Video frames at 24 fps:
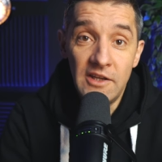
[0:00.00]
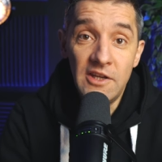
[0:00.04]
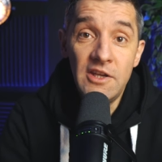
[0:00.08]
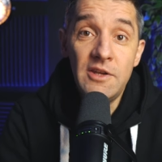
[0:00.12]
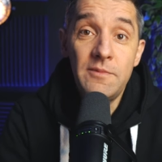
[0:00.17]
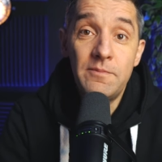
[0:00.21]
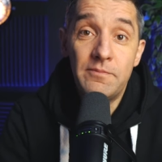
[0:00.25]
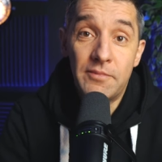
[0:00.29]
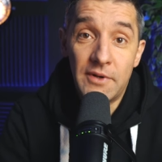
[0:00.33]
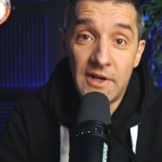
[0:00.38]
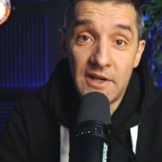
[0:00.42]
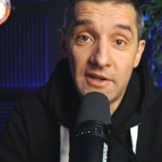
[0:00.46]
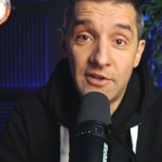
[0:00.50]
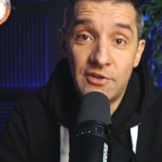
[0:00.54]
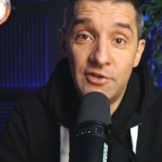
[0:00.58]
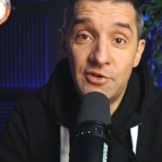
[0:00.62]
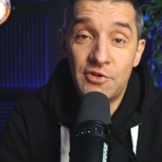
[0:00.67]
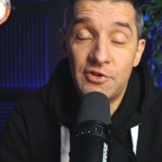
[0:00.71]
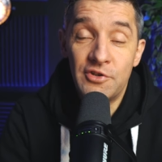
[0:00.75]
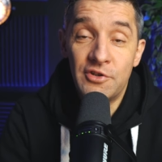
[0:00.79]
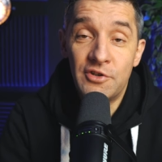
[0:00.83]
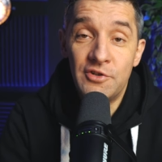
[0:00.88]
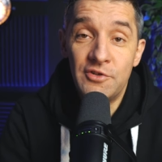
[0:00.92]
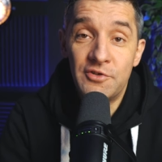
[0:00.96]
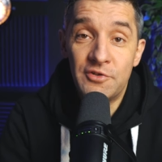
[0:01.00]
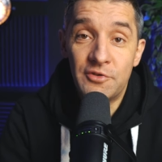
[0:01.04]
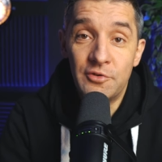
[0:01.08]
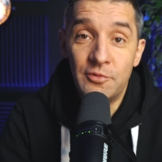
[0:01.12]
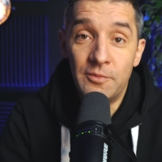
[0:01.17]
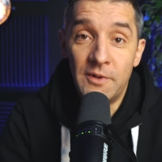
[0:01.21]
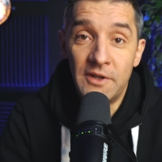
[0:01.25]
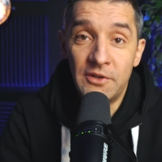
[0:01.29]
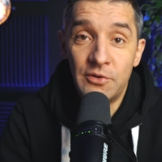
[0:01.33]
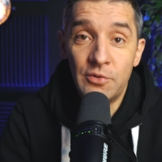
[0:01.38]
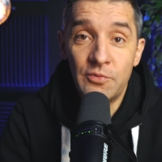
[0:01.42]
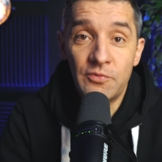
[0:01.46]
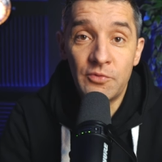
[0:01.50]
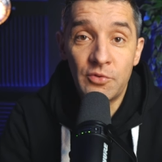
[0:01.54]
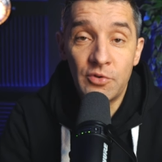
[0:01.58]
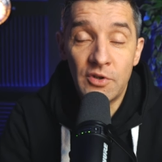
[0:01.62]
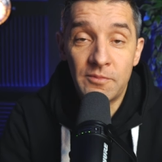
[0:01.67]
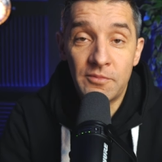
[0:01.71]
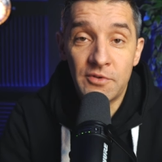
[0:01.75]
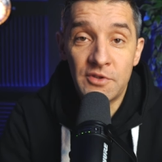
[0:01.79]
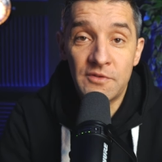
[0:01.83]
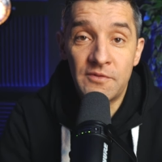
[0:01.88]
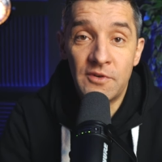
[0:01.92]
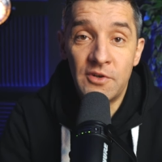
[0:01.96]
i praktycznych instrumentów,
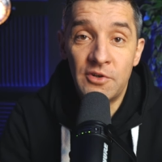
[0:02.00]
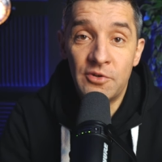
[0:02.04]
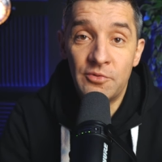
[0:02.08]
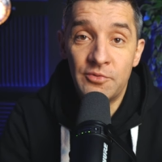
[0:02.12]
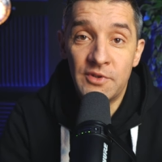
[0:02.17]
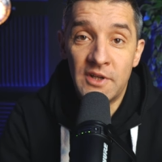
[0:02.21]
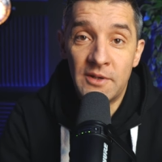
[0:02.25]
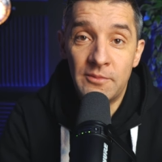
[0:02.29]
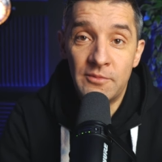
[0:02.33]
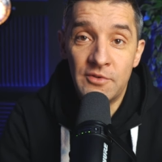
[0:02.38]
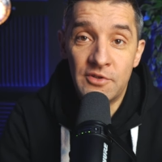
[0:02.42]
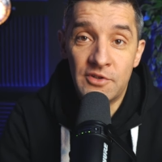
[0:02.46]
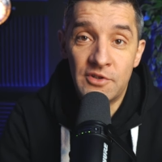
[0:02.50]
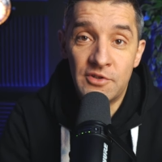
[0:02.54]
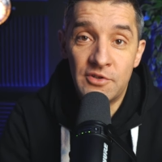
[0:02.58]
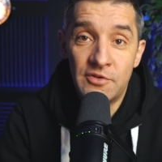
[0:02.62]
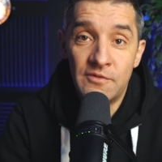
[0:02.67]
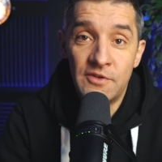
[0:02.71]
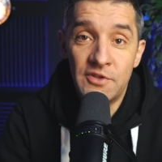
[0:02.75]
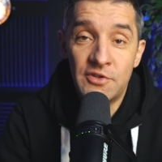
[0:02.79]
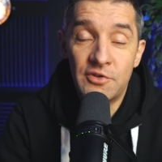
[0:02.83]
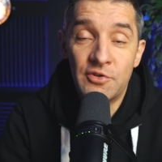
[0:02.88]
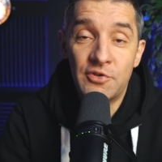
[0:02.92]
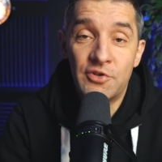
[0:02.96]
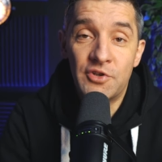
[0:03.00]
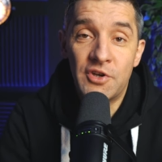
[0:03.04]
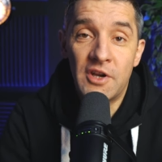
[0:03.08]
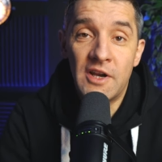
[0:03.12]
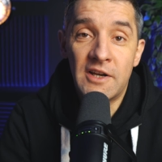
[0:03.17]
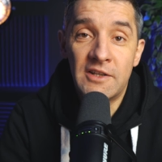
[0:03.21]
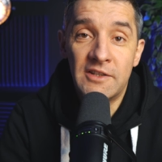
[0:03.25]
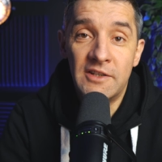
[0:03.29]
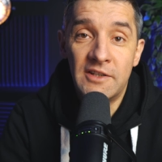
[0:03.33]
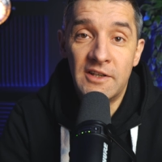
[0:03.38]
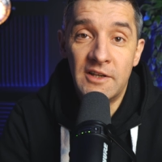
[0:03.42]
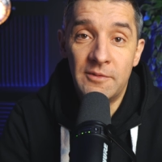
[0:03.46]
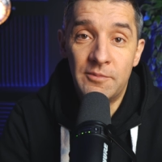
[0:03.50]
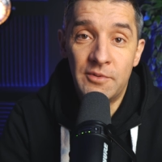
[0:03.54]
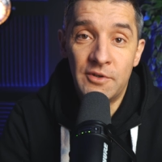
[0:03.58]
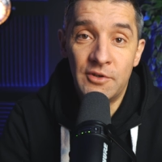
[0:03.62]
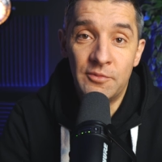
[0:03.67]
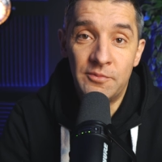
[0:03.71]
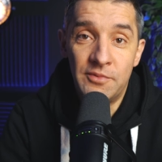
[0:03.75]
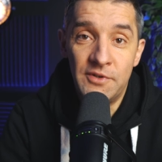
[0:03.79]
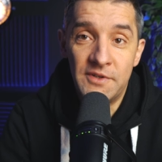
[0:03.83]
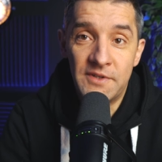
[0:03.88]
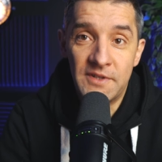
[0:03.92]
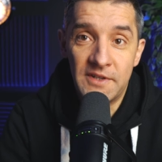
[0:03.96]
które pozwolą nam rzeczywistość jak najlepiej
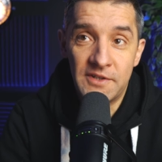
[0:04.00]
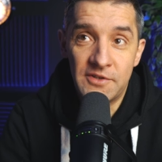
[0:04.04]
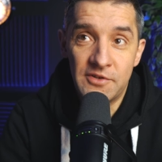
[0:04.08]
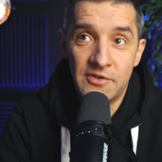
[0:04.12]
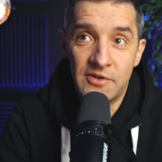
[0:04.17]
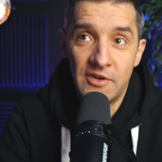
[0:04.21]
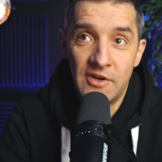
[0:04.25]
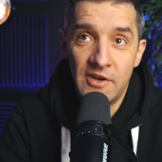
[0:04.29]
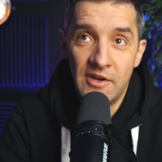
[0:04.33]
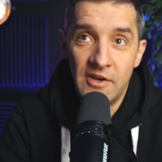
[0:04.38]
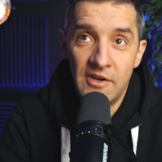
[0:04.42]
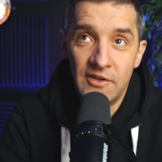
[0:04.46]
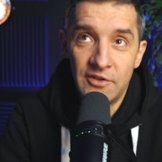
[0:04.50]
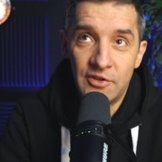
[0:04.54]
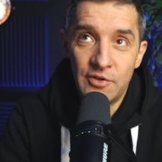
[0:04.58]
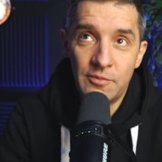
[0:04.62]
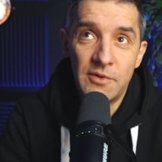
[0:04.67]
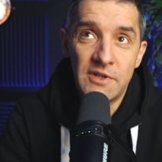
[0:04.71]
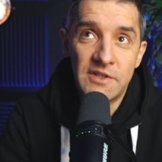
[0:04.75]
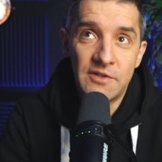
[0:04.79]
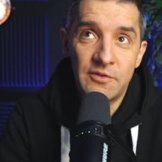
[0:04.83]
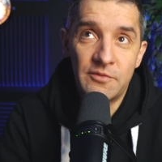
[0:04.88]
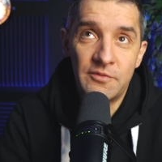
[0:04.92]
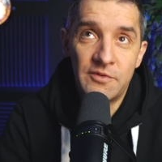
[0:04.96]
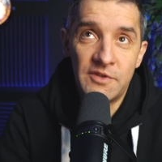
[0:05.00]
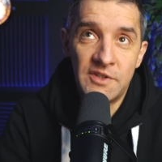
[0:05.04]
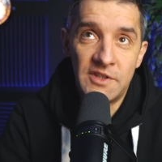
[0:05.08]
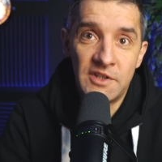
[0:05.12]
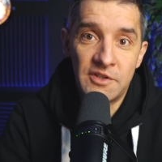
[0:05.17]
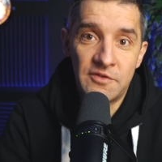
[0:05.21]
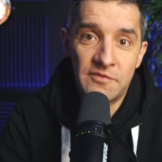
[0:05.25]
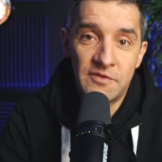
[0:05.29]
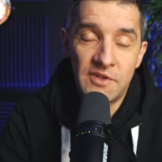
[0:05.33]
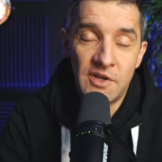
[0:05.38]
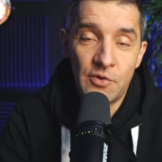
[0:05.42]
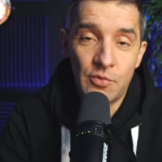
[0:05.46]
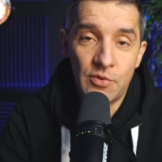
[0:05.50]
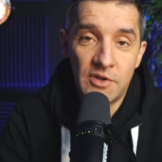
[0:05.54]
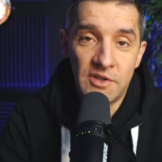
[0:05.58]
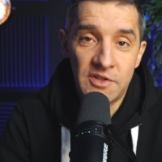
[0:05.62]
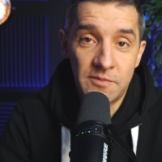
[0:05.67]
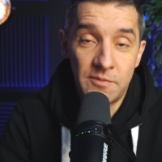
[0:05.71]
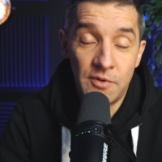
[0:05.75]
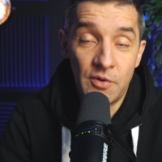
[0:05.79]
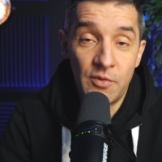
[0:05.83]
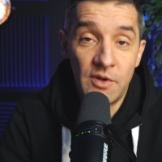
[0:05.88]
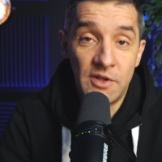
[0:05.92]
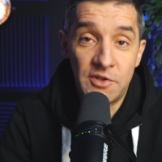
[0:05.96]
opisać. To mocno widać w naukach
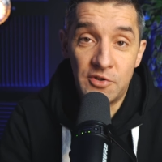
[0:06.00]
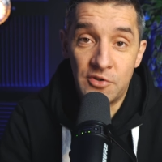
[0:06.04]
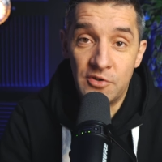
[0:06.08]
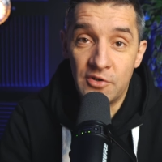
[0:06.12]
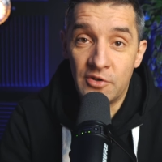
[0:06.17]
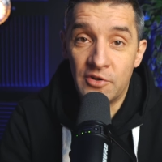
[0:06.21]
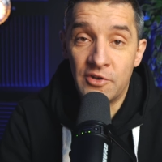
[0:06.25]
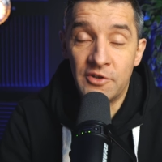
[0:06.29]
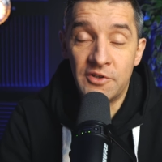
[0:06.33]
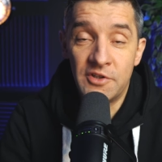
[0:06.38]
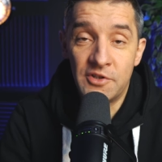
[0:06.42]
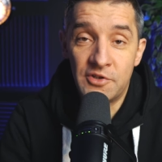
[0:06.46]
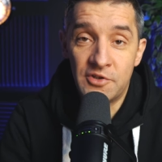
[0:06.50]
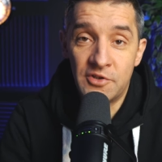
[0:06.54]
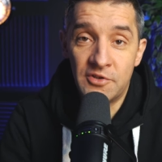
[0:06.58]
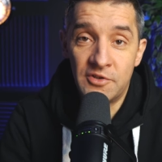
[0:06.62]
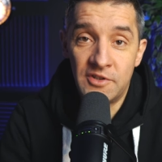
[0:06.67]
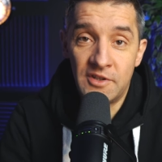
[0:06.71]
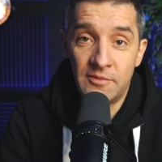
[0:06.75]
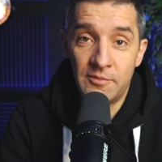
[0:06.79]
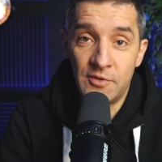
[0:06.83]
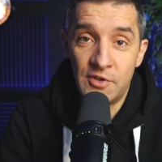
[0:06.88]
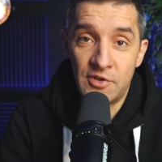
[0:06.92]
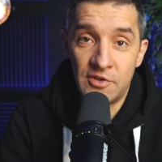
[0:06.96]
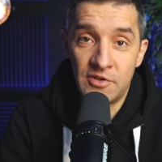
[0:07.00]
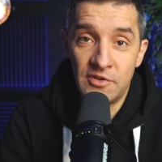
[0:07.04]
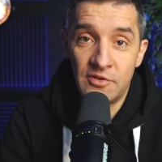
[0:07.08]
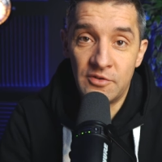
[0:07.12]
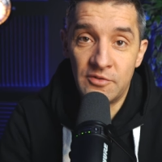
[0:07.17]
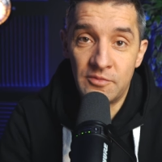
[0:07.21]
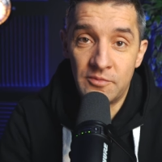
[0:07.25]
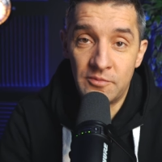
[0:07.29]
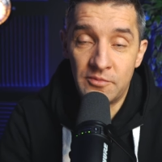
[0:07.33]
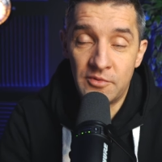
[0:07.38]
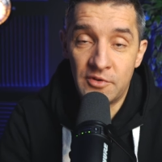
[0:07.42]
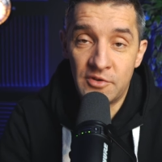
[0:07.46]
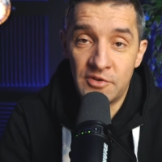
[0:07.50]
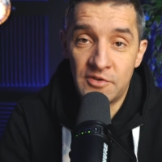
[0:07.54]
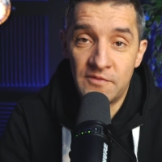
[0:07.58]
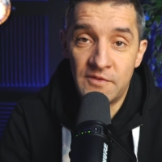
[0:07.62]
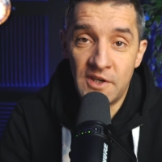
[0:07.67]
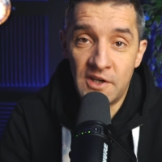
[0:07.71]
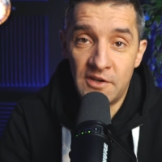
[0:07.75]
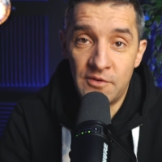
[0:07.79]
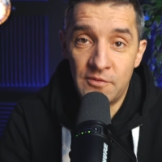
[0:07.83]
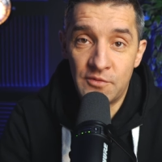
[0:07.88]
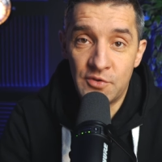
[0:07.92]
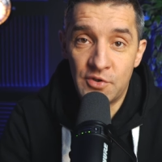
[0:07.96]
społecznych. One się dynamicznie
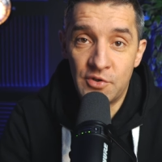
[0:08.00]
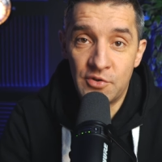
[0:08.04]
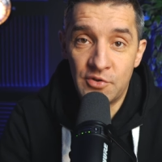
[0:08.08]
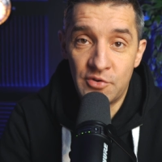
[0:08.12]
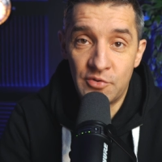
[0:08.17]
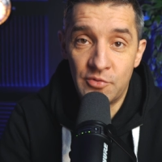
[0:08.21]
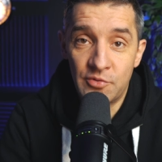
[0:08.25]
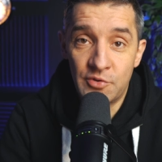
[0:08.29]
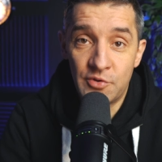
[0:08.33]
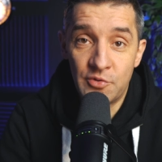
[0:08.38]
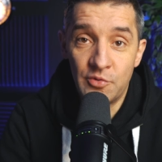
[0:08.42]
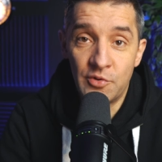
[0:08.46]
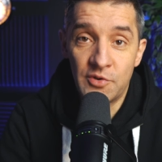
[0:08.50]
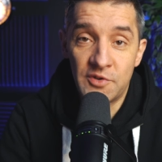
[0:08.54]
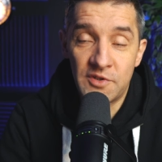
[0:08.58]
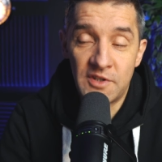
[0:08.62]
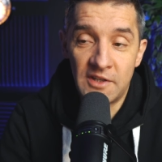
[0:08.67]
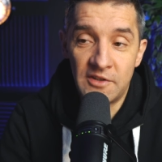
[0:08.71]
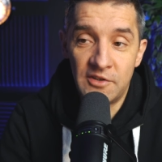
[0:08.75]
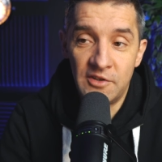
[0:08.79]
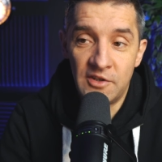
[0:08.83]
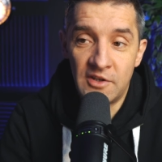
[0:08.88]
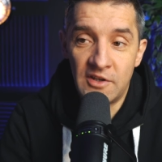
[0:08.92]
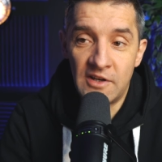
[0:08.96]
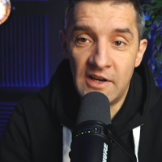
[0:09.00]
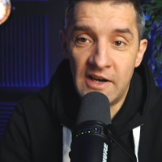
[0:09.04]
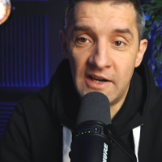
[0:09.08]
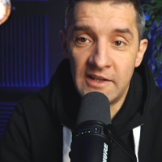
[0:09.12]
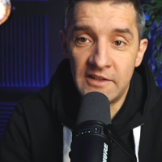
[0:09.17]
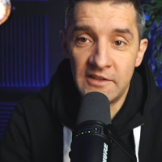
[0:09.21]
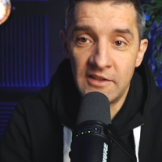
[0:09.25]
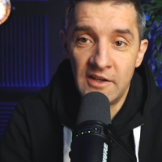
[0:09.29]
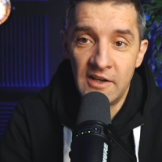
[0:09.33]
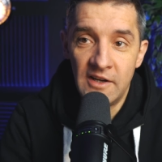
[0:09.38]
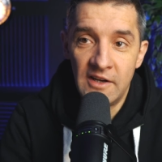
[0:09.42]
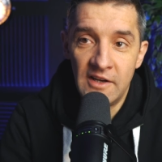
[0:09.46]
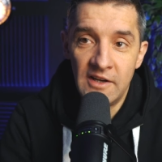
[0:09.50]
rozwijają w ciągu 100 ostatnich lat,